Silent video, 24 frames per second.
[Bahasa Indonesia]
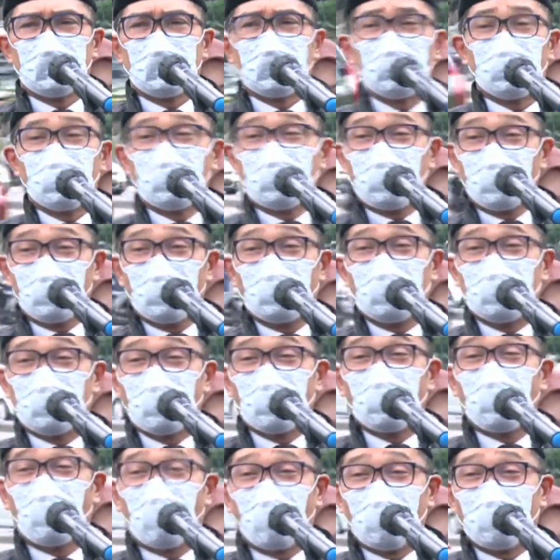Itu
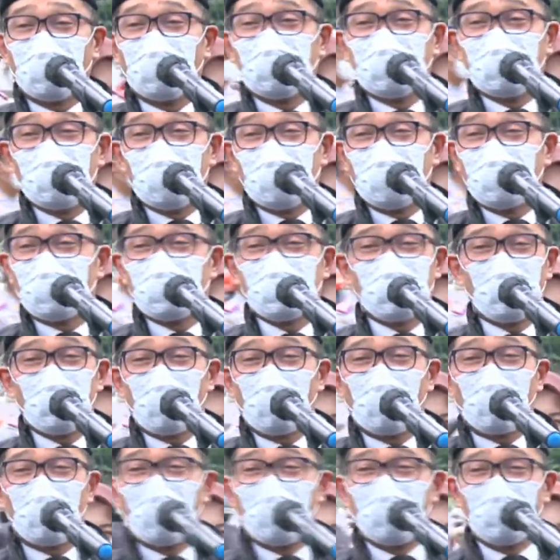itu poin dari
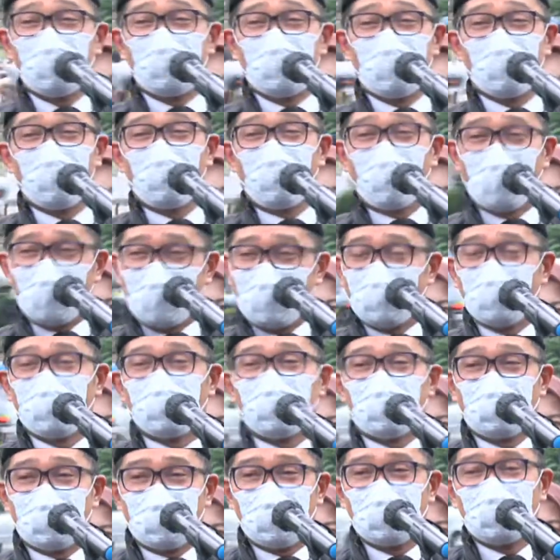semua poin yang paling
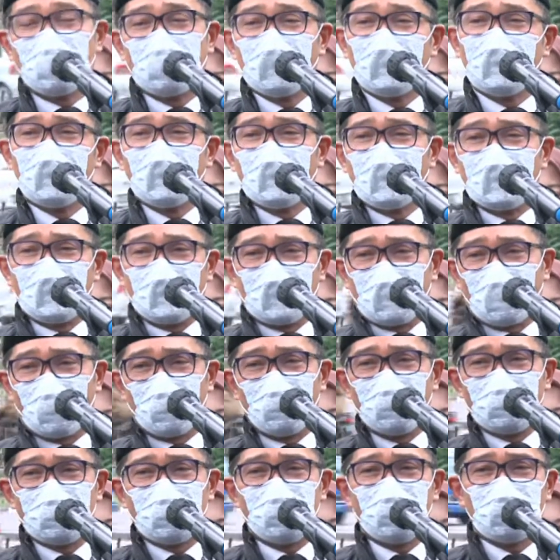penting kalau
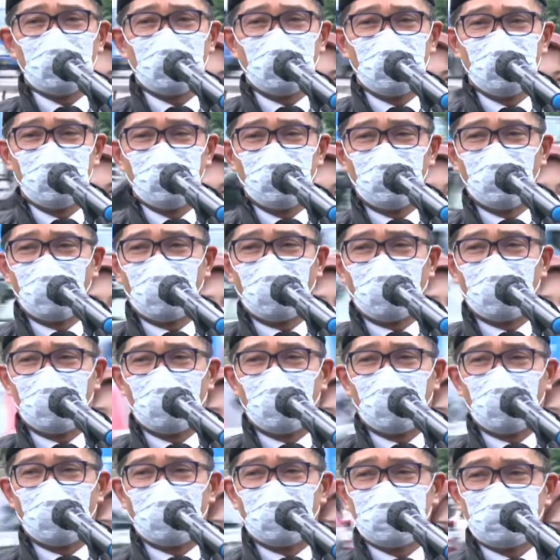bisa menjadi judul
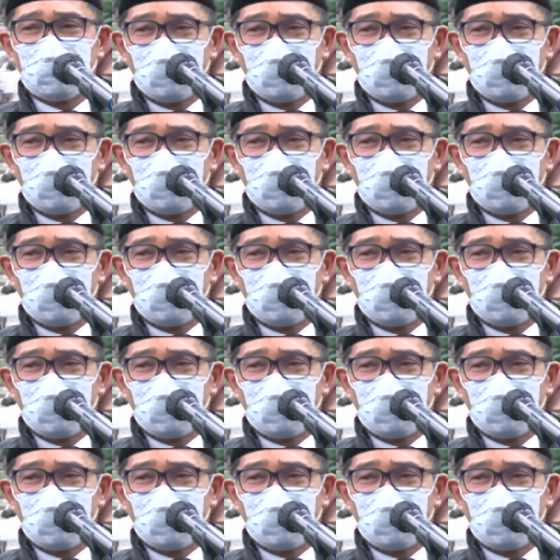headline